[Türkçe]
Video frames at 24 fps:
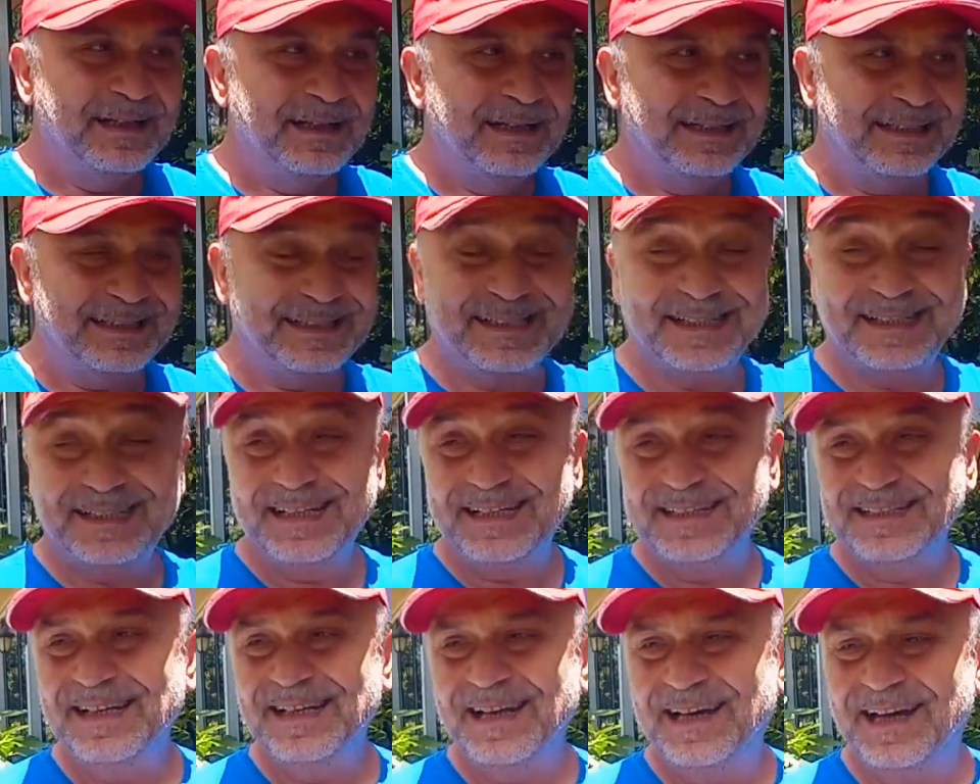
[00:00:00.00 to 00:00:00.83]

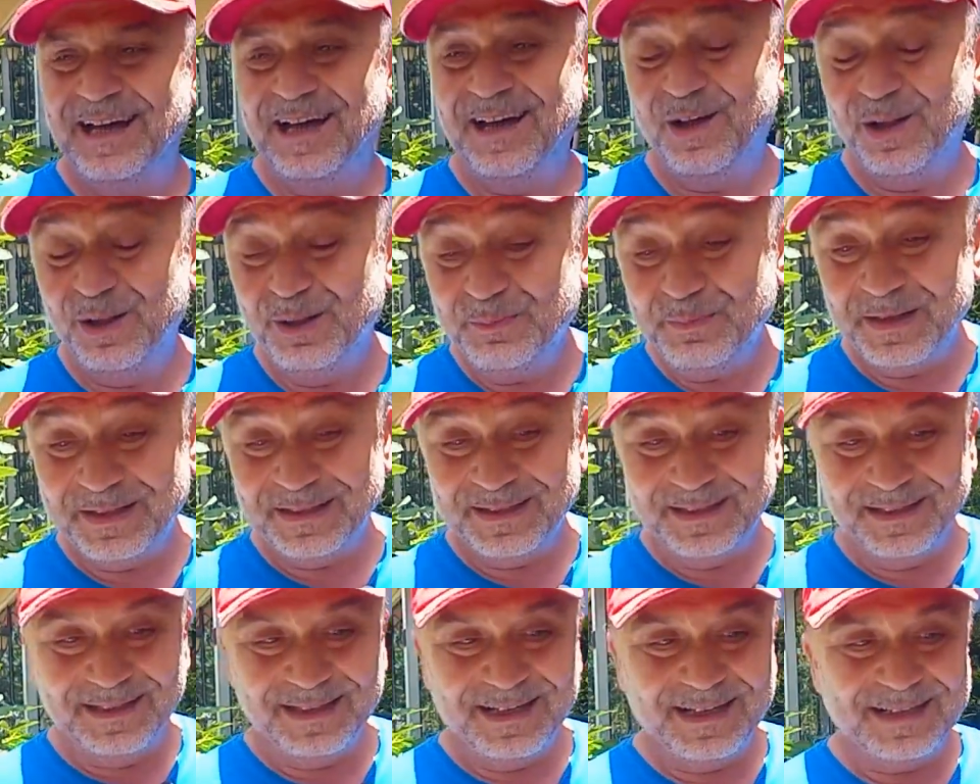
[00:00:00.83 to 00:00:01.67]
içlerine
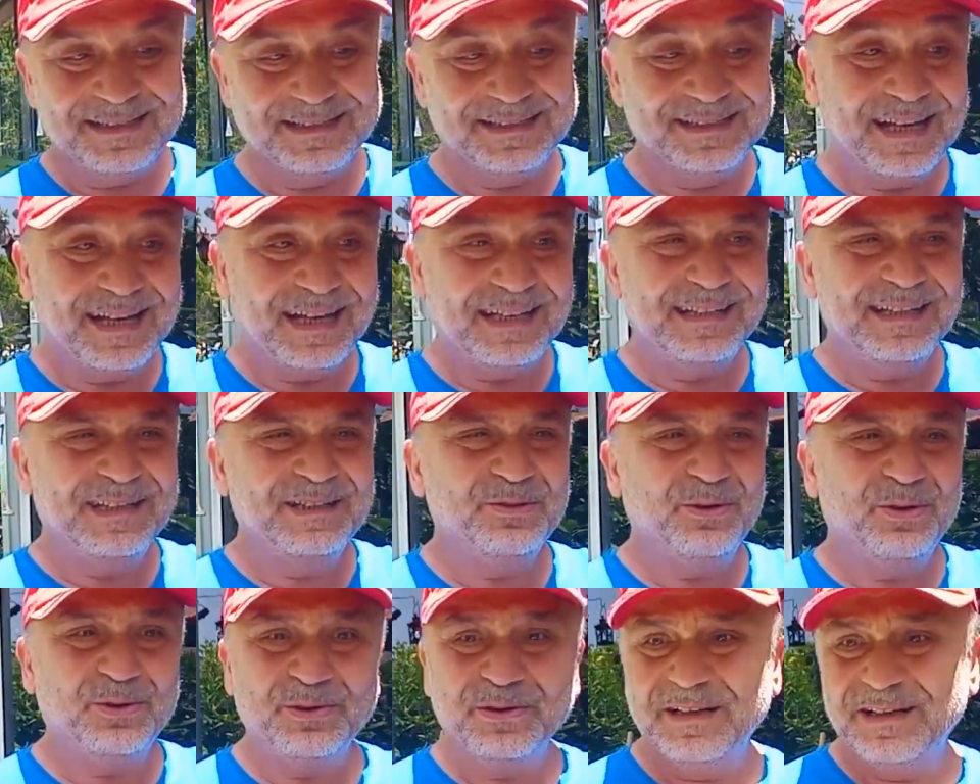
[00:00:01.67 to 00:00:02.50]
almadılar. Zaten
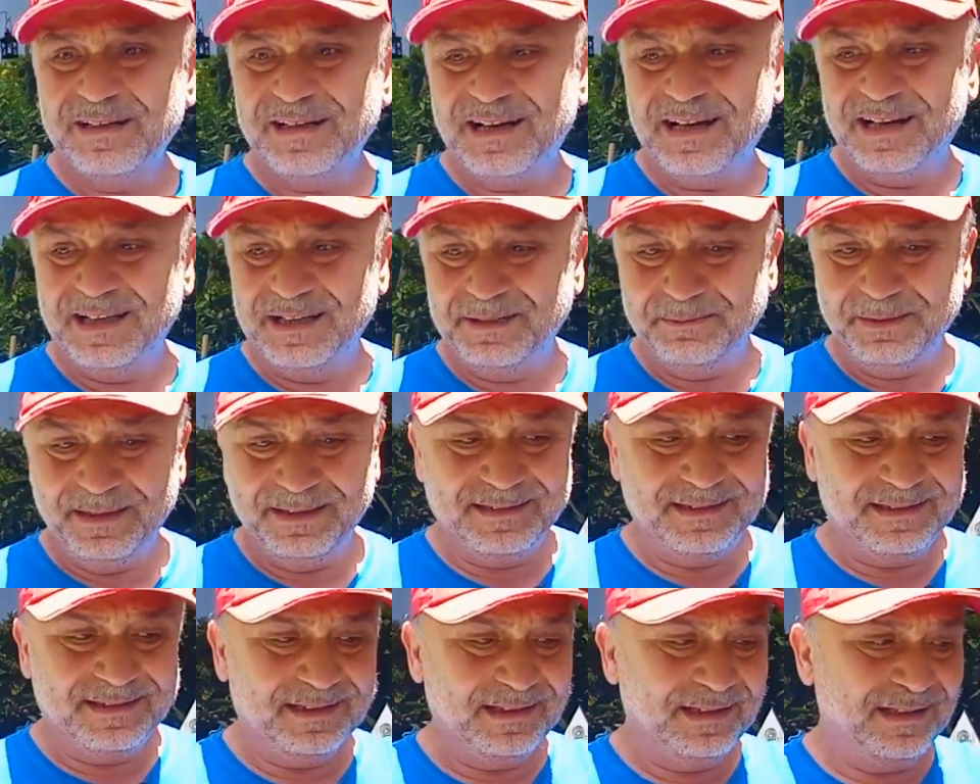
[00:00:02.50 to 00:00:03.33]
orada
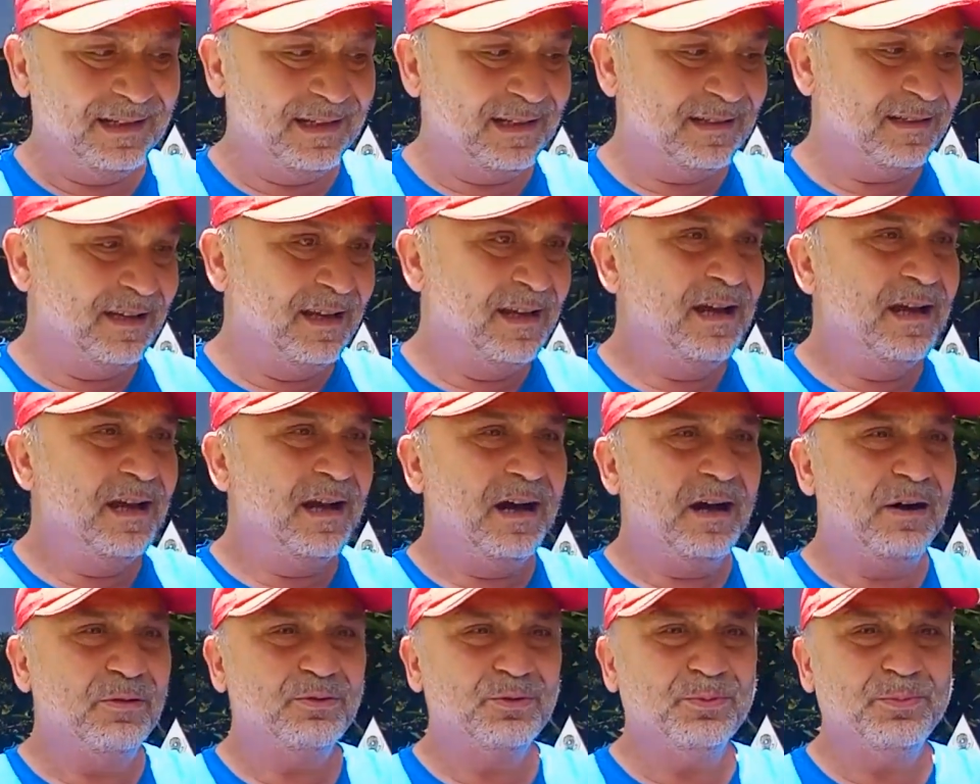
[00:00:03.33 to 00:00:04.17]
kaybettiler.
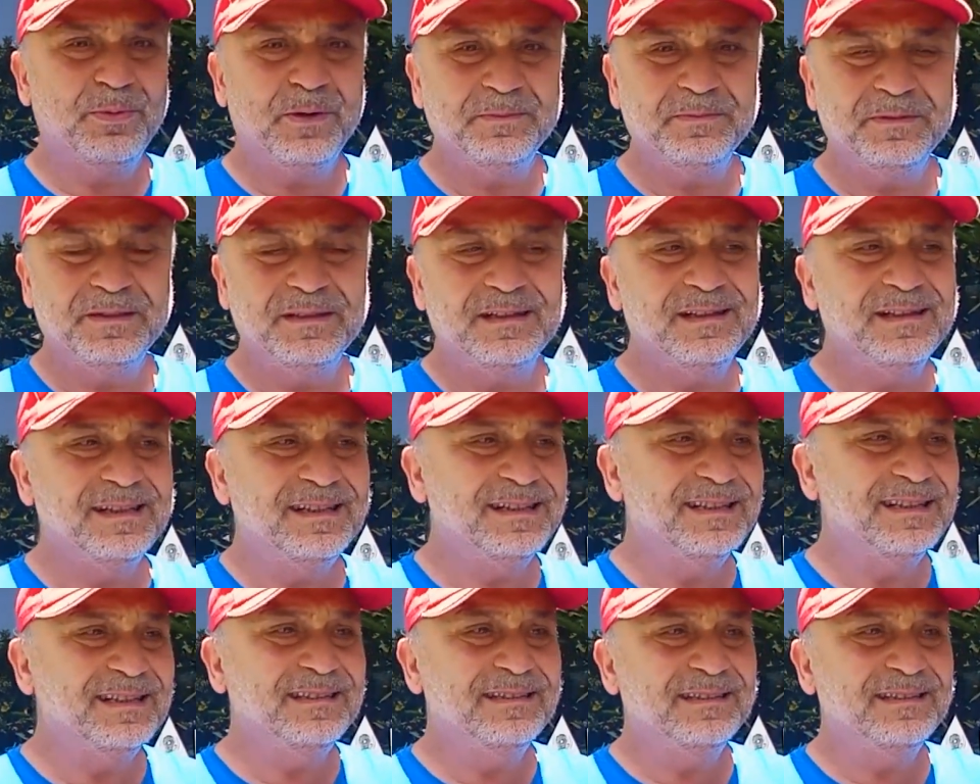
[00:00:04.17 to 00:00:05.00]
Avrupa
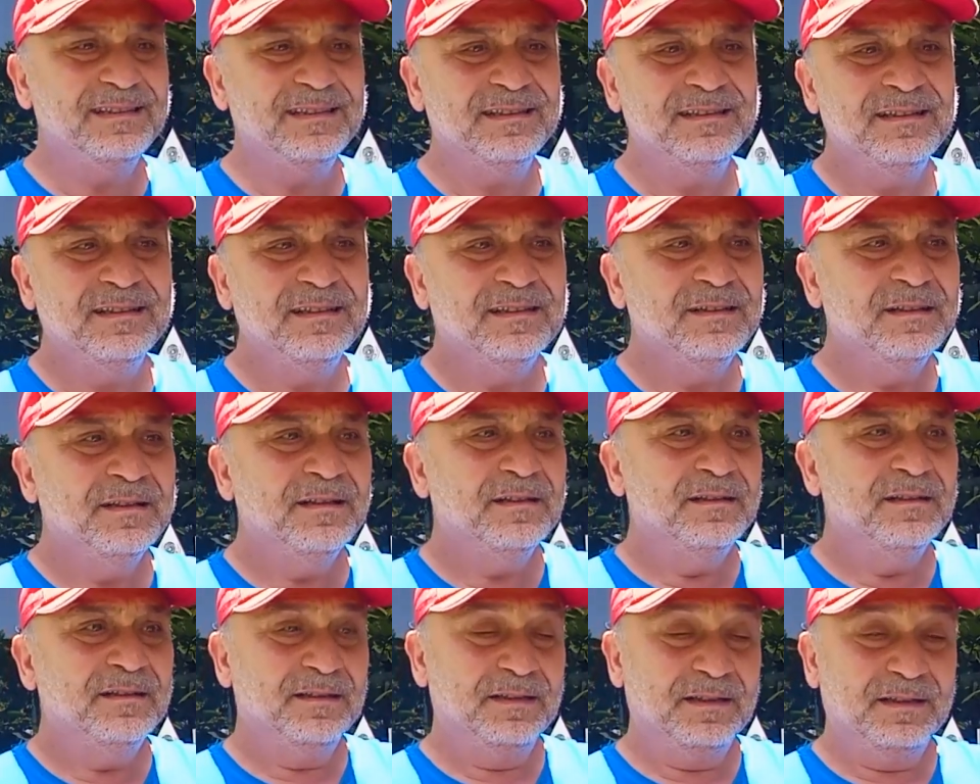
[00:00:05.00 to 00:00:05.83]
Birliği'nin
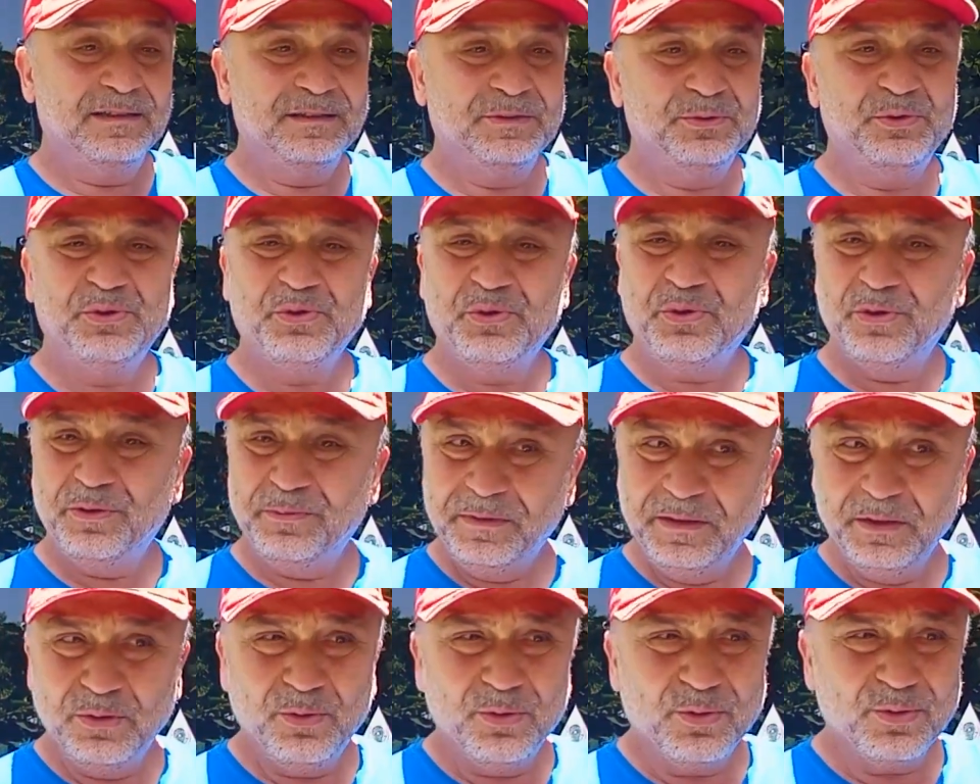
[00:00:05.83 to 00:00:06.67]
e, güçlü
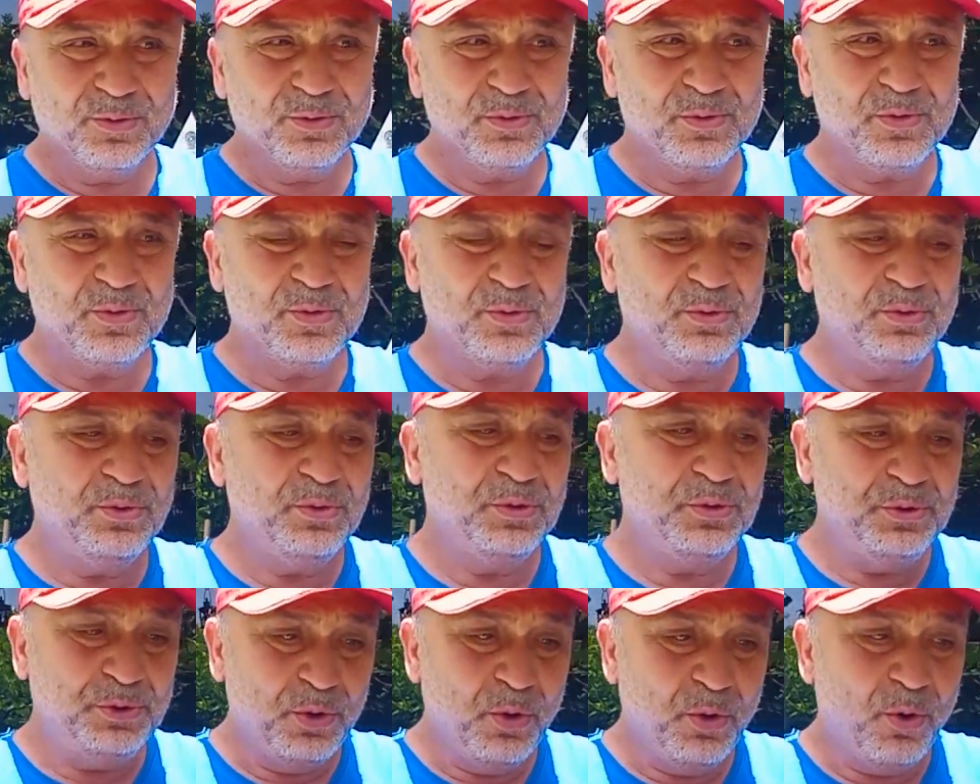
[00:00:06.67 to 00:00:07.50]
bir ordusu
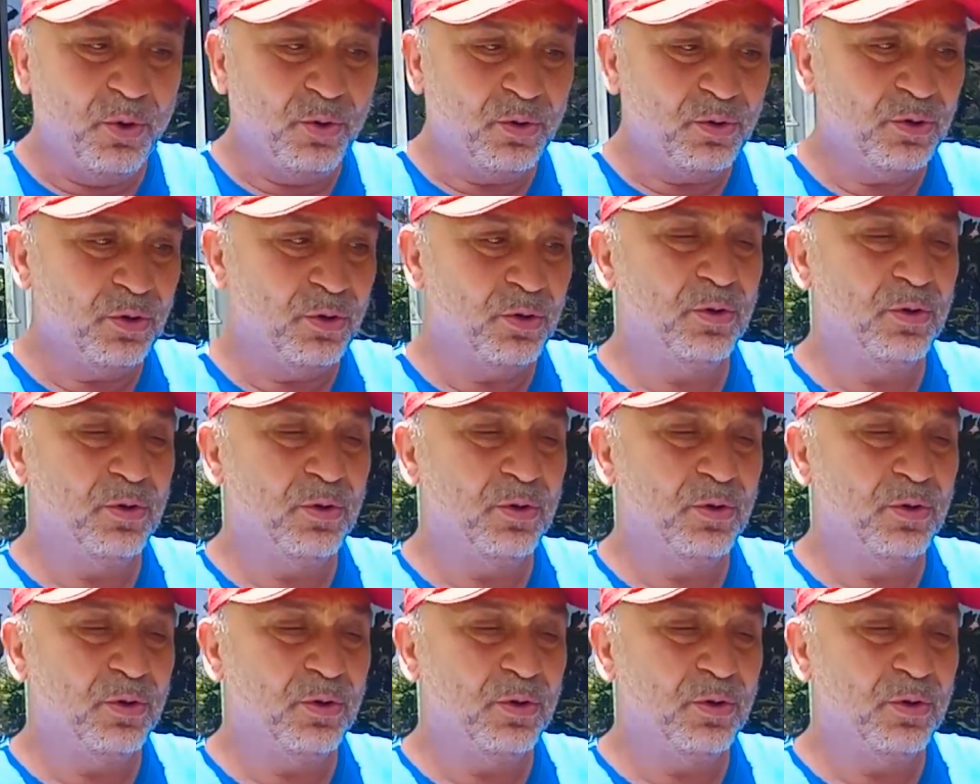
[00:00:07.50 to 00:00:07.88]
yok.